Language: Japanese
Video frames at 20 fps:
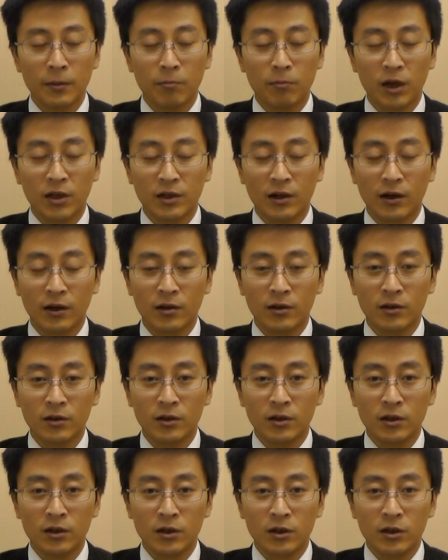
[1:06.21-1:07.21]
また、
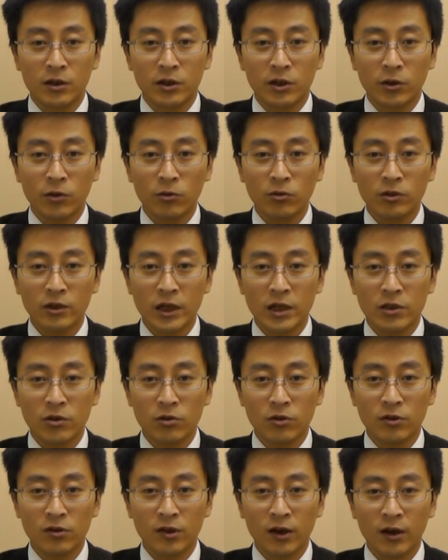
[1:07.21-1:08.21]
日本で一
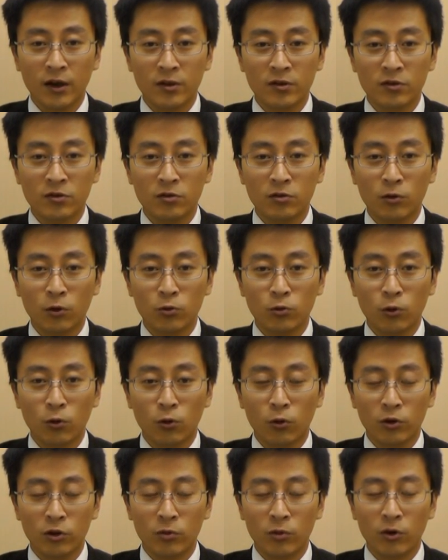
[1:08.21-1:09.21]
緒に生活することを
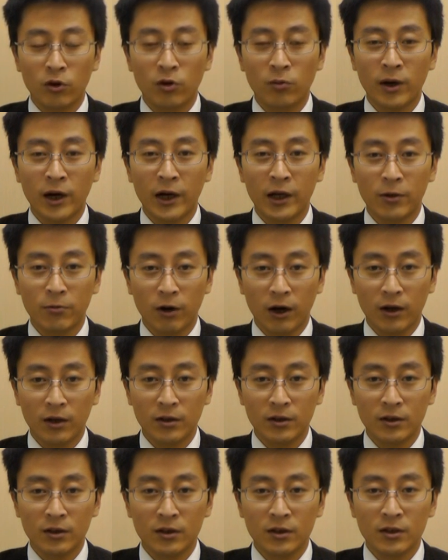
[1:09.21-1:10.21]
ご希望の場合に
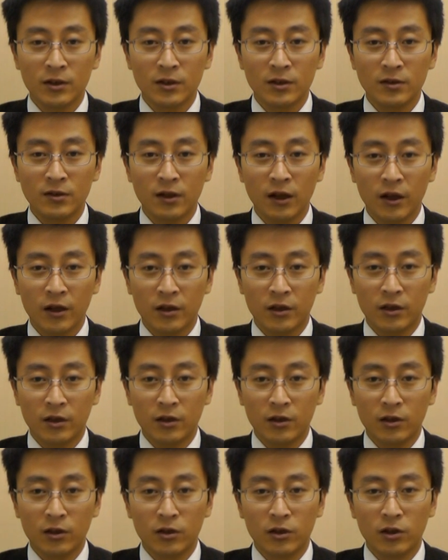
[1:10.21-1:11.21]
は、さらに
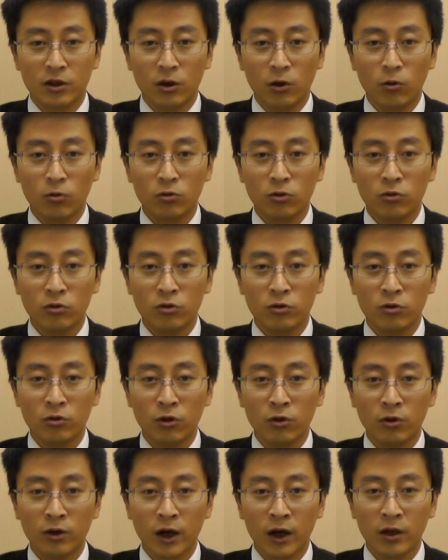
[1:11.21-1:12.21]
日本の入
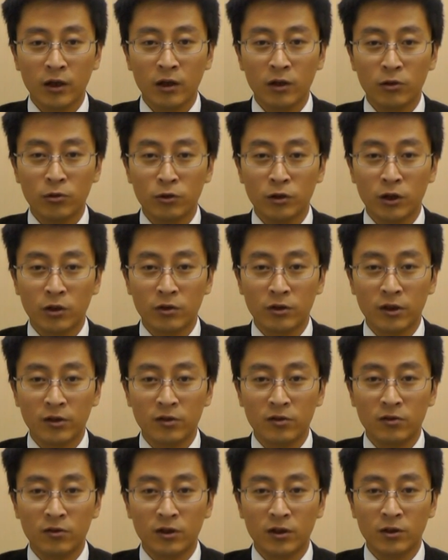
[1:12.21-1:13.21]
国管理局での手
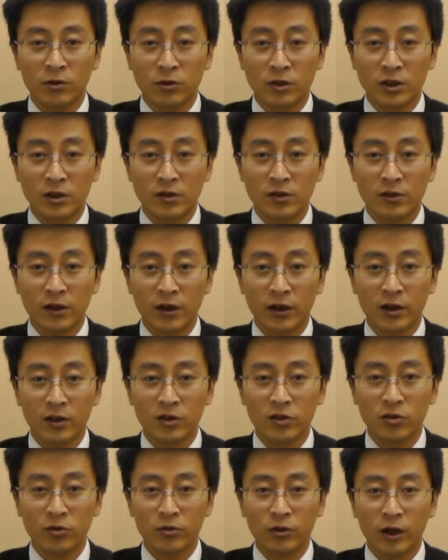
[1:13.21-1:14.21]
続きの申請が
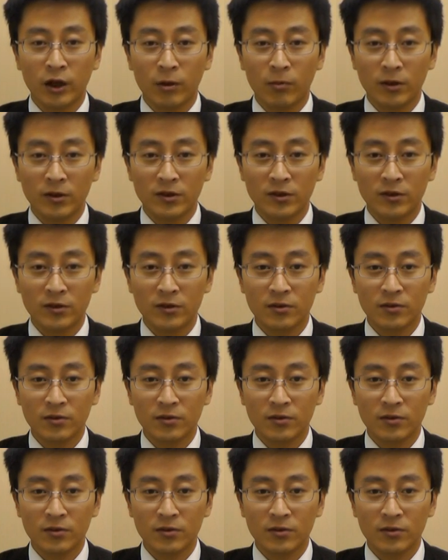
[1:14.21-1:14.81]
必要になります。